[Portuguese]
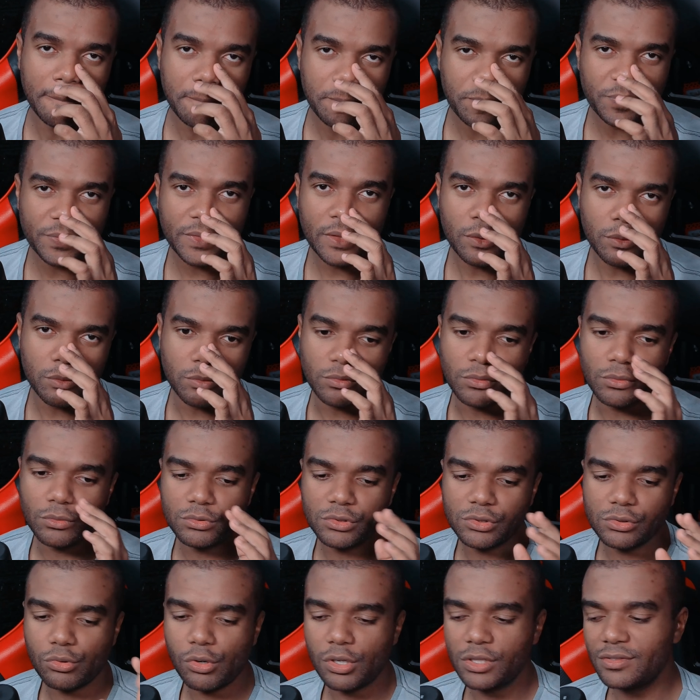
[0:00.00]
Então, o
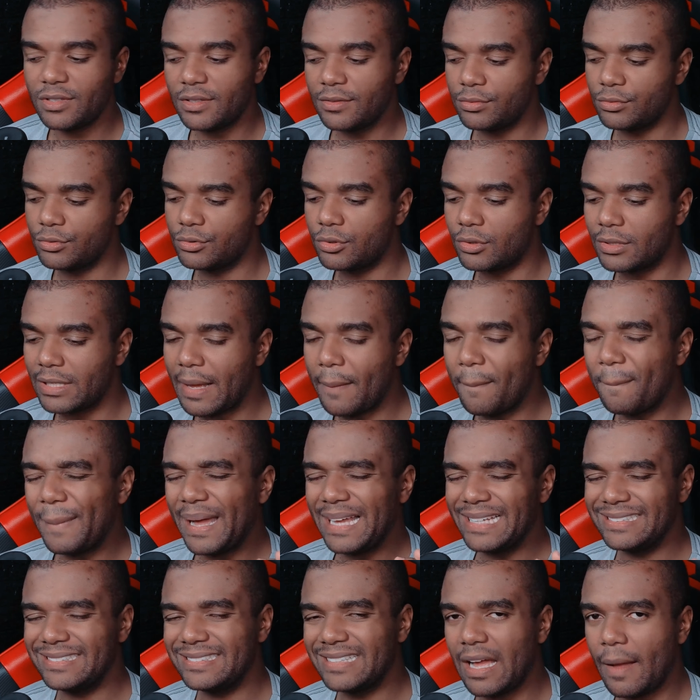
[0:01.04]
Discord vai funcionar
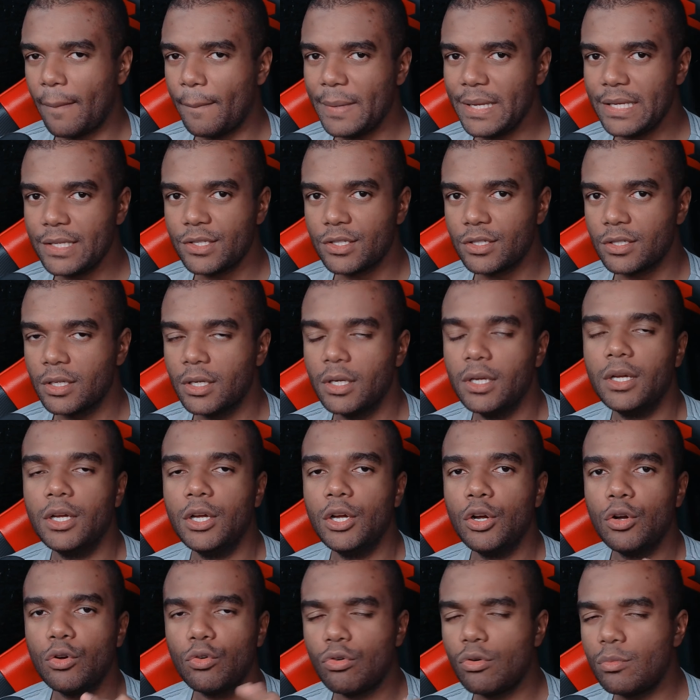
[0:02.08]
basicamente
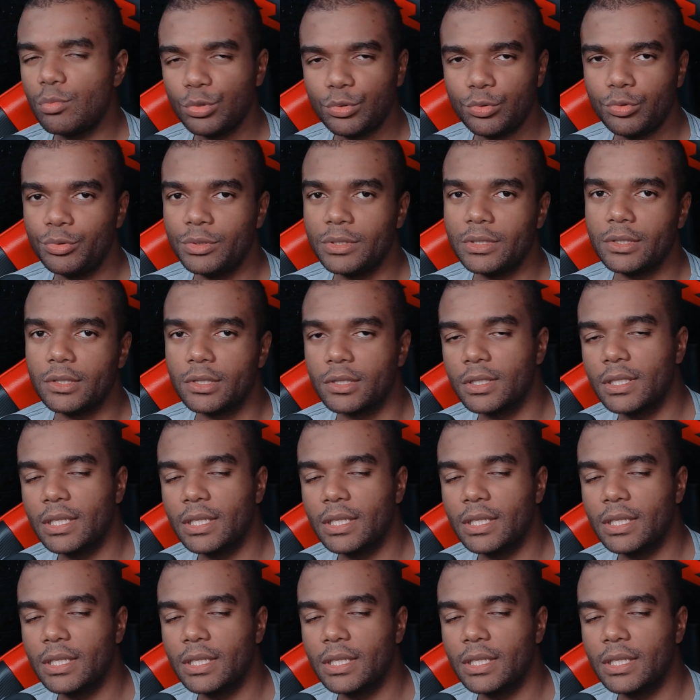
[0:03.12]
como o Twitter.